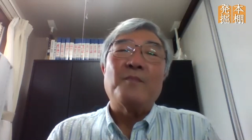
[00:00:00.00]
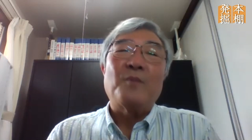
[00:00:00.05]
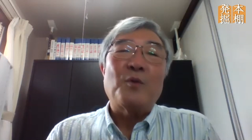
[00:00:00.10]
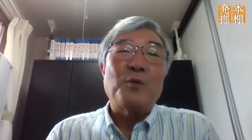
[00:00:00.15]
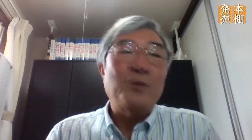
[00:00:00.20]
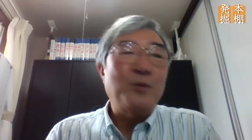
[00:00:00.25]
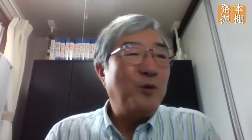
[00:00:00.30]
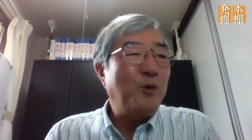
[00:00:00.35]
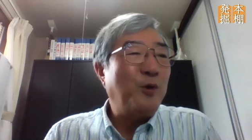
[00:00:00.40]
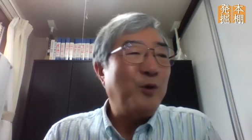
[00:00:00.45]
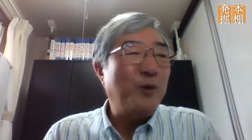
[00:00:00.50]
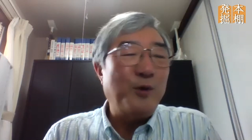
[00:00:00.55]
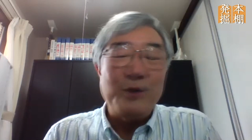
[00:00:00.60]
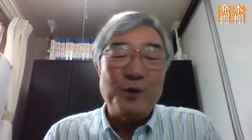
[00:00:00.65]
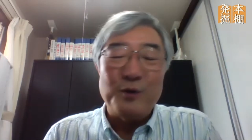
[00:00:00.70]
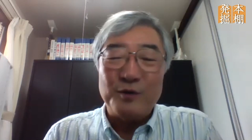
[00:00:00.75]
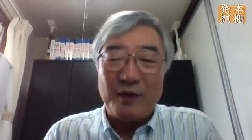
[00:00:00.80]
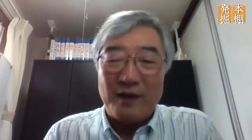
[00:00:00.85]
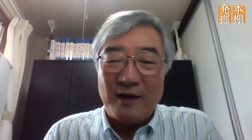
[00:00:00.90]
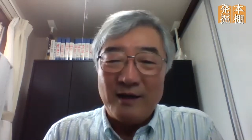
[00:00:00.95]
というよ
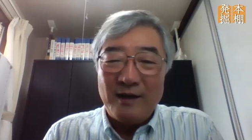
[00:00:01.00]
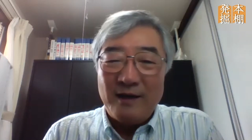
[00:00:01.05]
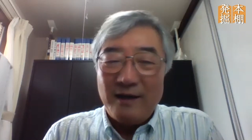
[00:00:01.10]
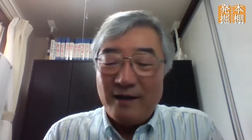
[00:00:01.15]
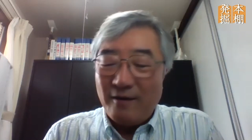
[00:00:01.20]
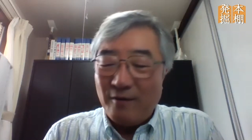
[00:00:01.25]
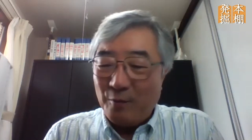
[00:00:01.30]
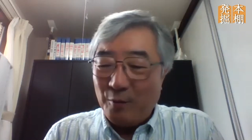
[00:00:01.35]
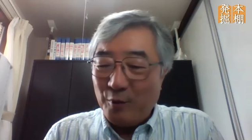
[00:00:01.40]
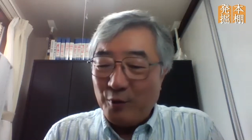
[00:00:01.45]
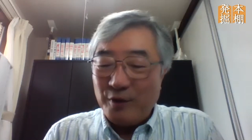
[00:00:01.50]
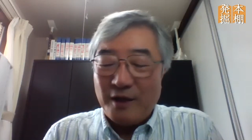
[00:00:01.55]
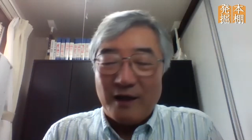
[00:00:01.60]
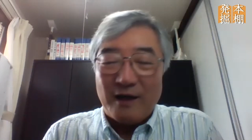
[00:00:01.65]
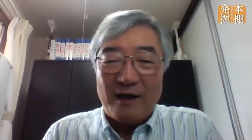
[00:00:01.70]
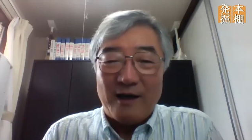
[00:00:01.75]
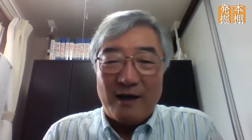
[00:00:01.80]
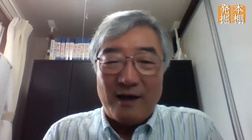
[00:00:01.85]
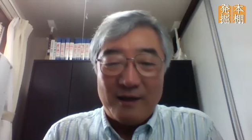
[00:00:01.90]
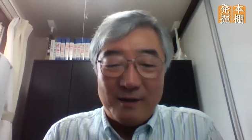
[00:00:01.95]
うな思い出
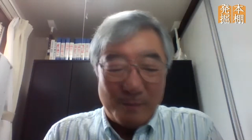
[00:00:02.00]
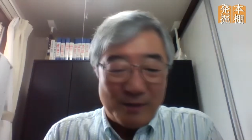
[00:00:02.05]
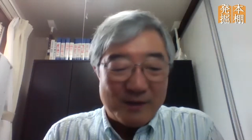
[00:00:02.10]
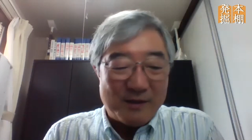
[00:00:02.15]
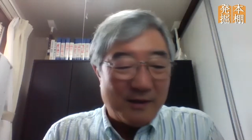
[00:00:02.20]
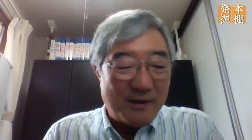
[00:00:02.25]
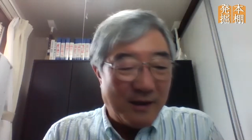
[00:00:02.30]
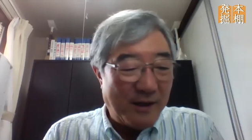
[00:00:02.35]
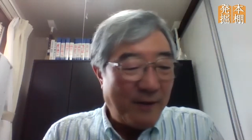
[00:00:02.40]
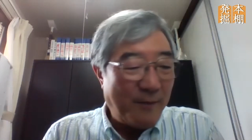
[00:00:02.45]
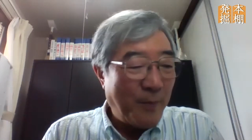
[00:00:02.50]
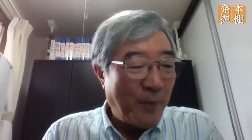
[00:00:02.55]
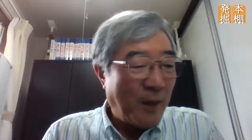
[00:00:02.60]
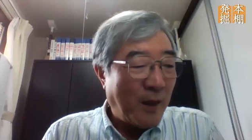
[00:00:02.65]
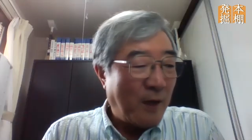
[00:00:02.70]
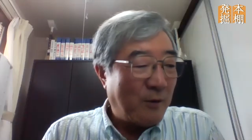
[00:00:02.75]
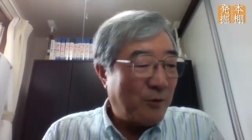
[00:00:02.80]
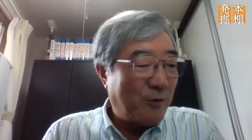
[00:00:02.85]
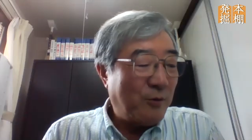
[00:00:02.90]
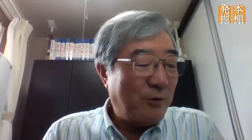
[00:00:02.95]
がありますね。
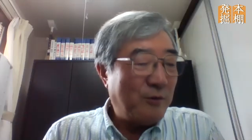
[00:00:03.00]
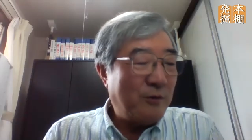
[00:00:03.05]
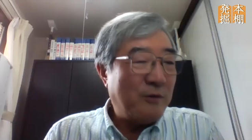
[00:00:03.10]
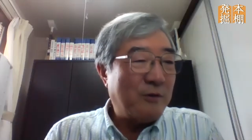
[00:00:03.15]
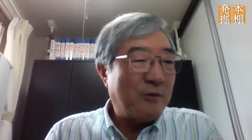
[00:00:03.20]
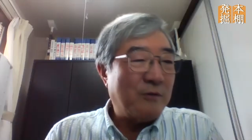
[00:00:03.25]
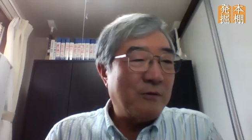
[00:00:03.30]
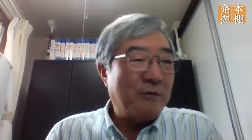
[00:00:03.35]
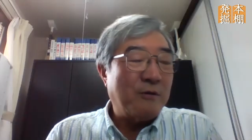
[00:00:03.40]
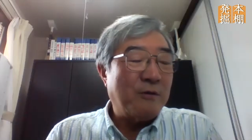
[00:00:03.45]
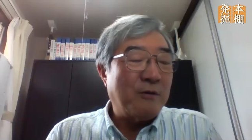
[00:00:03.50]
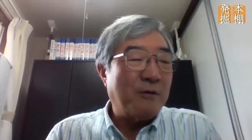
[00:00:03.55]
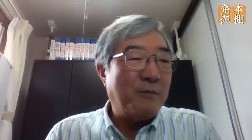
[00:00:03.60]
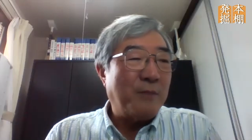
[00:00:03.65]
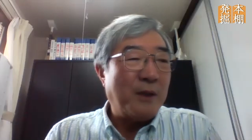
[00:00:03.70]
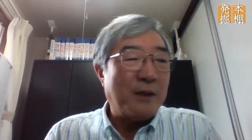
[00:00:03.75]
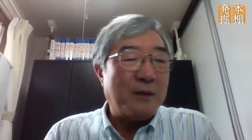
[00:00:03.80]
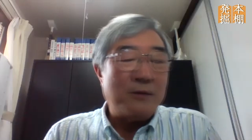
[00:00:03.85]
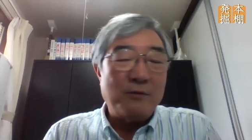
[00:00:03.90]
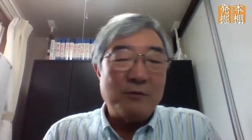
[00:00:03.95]
そういうその、
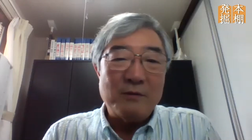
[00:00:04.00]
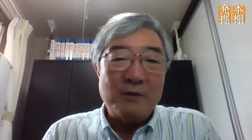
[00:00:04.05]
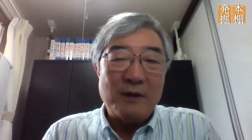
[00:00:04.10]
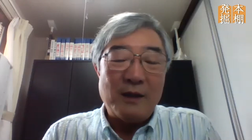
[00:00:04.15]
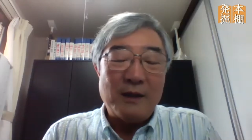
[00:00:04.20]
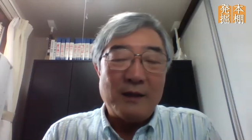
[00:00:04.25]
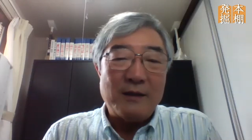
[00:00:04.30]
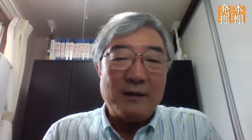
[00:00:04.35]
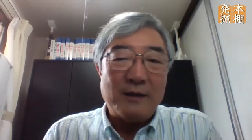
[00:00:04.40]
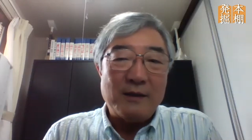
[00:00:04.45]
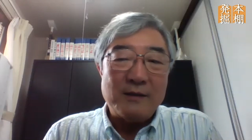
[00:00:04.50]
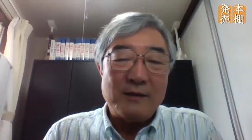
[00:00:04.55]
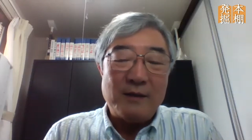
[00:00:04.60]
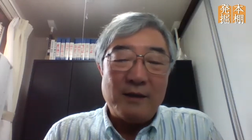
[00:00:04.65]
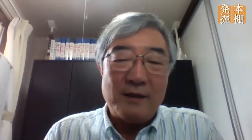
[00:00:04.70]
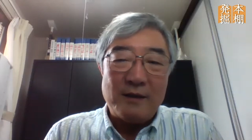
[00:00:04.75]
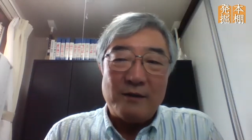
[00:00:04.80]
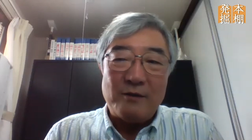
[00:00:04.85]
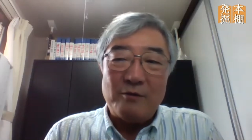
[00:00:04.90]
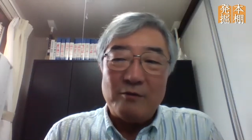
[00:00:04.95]
まあ、いろんな形
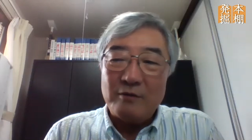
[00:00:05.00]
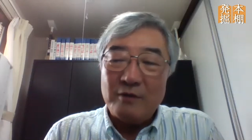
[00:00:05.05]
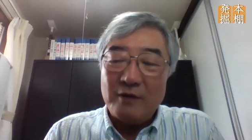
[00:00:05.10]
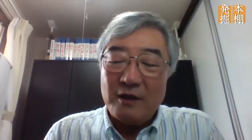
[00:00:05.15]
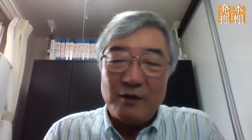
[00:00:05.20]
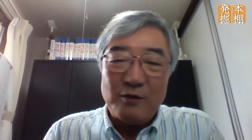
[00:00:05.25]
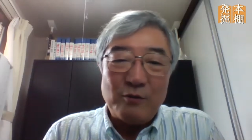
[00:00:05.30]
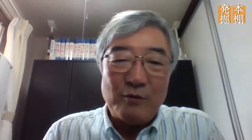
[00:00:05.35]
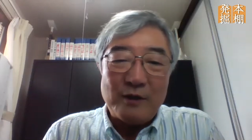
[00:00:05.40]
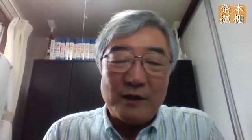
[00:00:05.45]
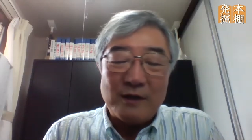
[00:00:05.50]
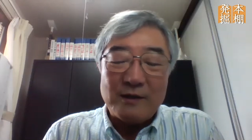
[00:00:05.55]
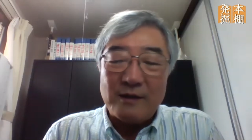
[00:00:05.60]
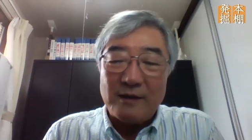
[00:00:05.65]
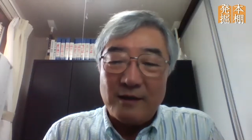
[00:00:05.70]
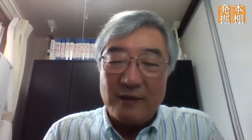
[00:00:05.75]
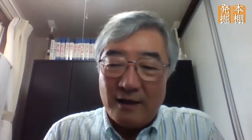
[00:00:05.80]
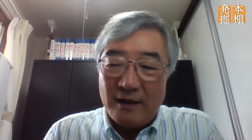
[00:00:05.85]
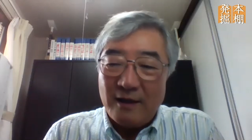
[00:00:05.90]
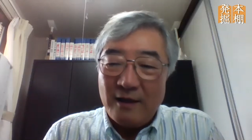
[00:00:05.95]
でいろんな人たち
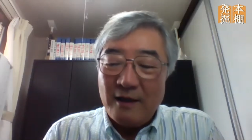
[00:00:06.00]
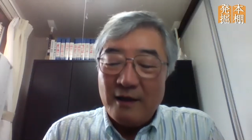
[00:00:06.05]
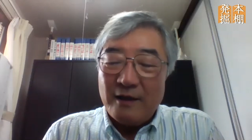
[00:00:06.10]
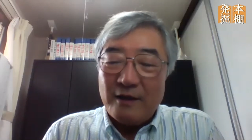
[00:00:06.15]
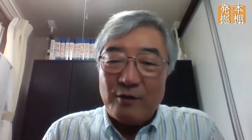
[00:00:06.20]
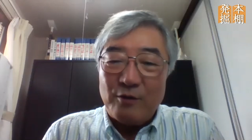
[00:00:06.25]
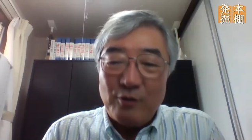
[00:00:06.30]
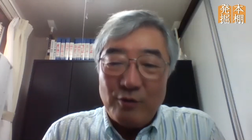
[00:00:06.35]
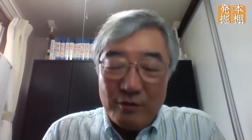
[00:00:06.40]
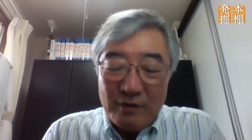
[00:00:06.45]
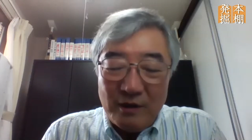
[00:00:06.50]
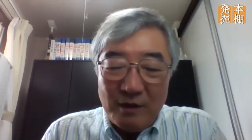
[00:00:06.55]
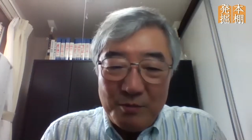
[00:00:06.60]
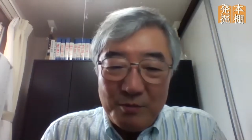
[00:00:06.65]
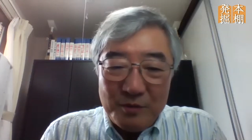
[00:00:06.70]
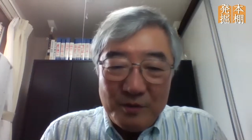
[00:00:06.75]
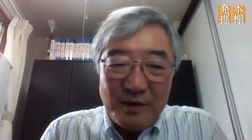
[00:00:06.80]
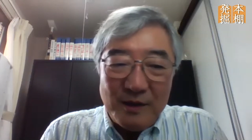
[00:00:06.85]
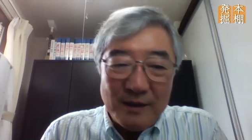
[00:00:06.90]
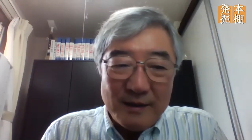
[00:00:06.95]
がいろんな
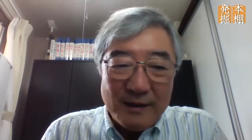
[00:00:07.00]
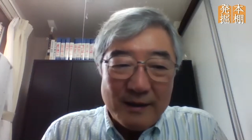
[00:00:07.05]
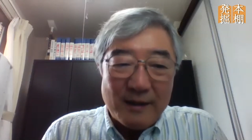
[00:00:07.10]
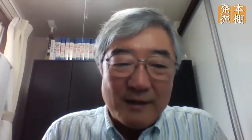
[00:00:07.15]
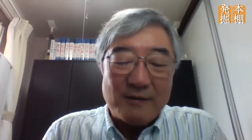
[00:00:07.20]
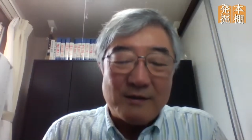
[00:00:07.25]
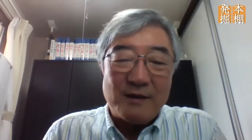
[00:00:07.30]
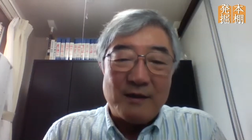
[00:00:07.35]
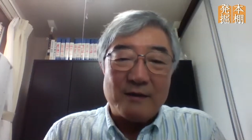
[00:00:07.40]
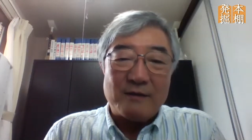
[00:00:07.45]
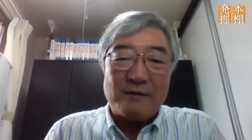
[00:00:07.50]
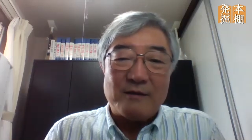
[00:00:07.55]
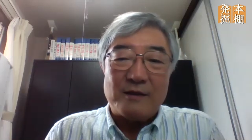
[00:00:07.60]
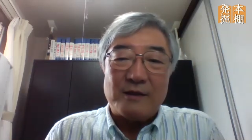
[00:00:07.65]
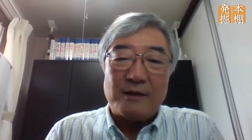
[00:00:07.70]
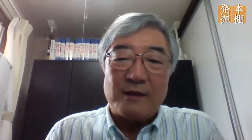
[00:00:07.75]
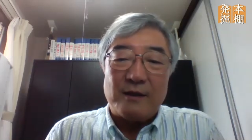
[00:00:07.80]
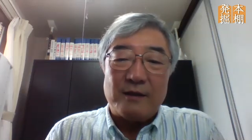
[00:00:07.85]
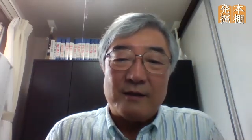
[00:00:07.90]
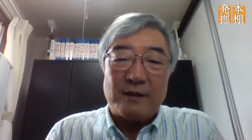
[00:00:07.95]
分野で活躍
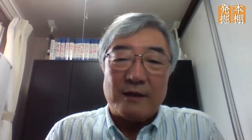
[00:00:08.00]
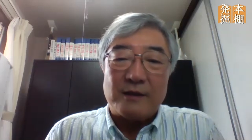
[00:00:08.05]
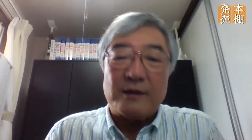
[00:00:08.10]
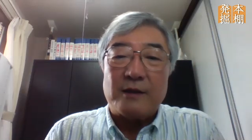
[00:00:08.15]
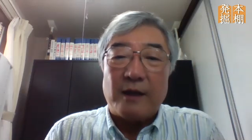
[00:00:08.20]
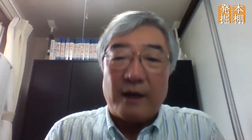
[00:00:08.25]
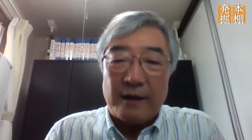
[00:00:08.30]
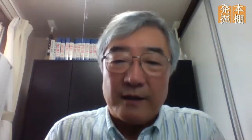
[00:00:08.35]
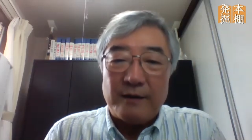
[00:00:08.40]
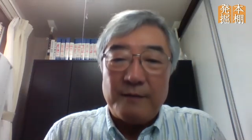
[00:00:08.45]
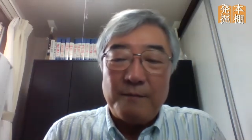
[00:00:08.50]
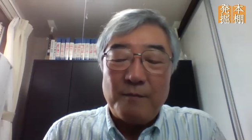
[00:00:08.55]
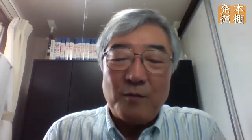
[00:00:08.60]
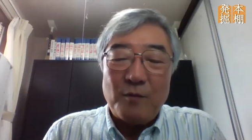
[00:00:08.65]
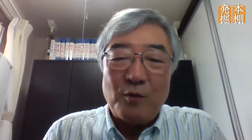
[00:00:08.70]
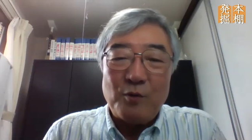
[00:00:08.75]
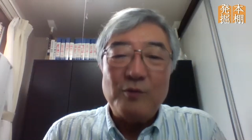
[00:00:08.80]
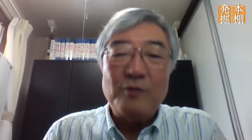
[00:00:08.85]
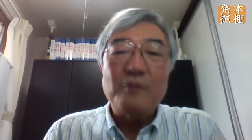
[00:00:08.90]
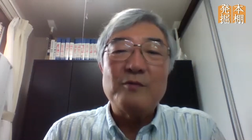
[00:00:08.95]
していた時代
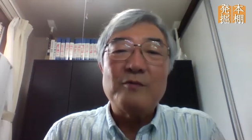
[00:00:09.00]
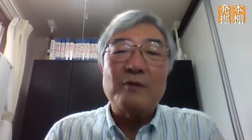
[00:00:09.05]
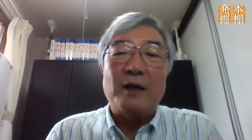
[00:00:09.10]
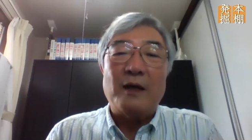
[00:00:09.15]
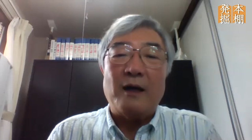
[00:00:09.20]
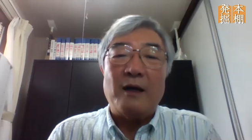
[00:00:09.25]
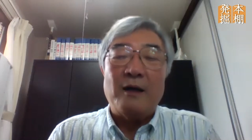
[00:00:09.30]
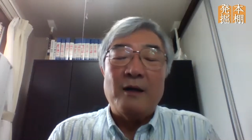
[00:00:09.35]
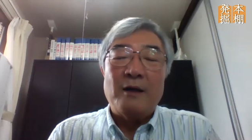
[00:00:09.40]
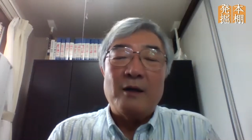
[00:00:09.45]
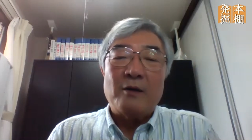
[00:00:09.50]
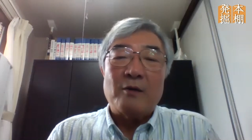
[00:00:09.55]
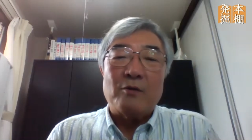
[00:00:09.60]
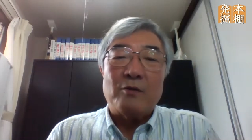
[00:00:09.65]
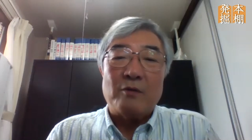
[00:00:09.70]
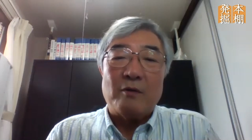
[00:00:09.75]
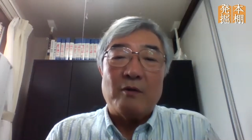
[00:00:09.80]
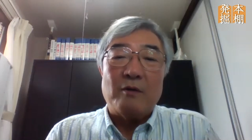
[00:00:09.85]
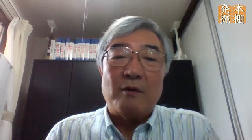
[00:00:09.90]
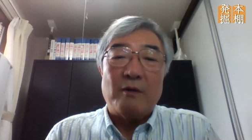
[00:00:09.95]
というのが、
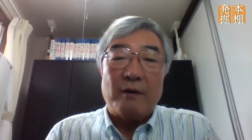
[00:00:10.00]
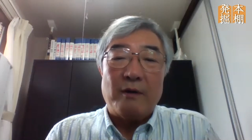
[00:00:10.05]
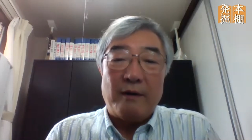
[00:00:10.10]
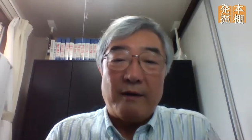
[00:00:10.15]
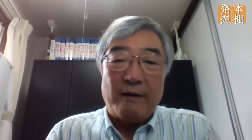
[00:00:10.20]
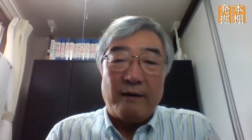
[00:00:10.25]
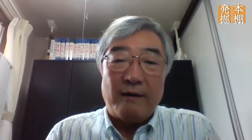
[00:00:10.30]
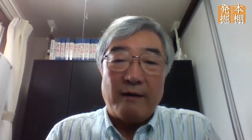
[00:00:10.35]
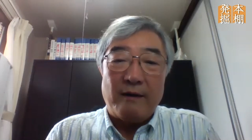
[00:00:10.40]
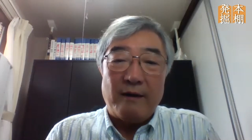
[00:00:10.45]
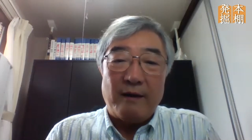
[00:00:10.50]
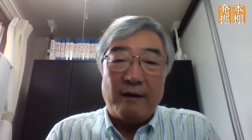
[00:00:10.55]
この、えー、